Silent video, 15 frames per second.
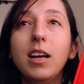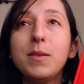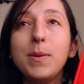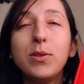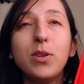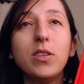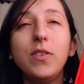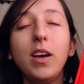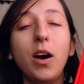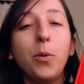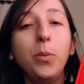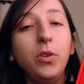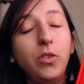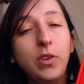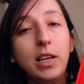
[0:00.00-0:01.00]
As pessoas
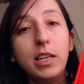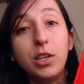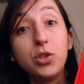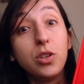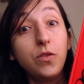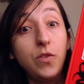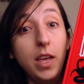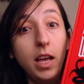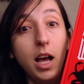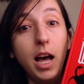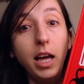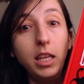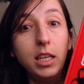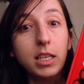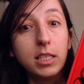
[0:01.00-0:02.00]
ficaram muito felizes de ver a
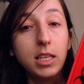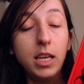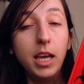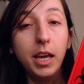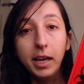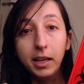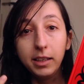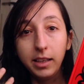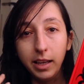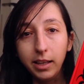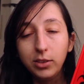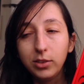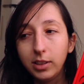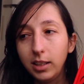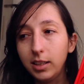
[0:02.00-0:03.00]
rainha se
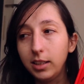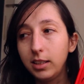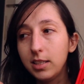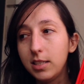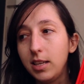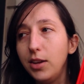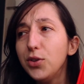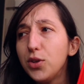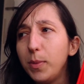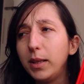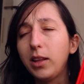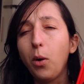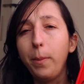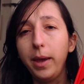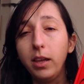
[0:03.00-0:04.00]
reerguendo, né,
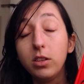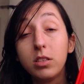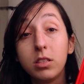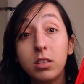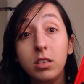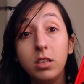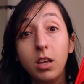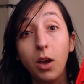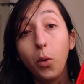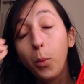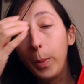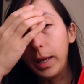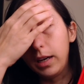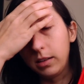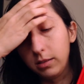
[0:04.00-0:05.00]
sentimentalmente, se
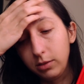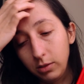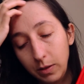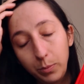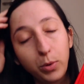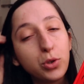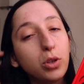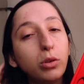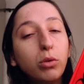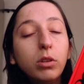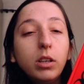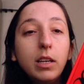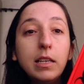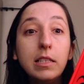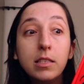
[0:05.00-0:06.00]
recuperando depois de
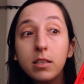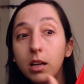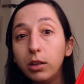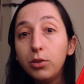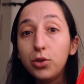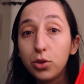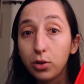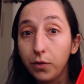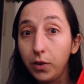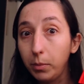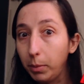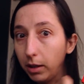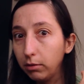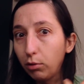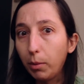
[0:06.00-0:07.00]
todos aqueles anos de
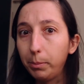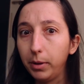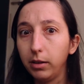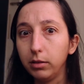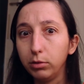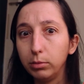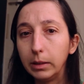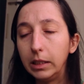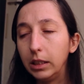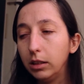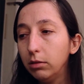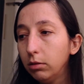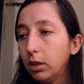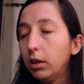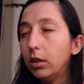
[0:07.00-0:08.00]
sofrimento com a perda do marido,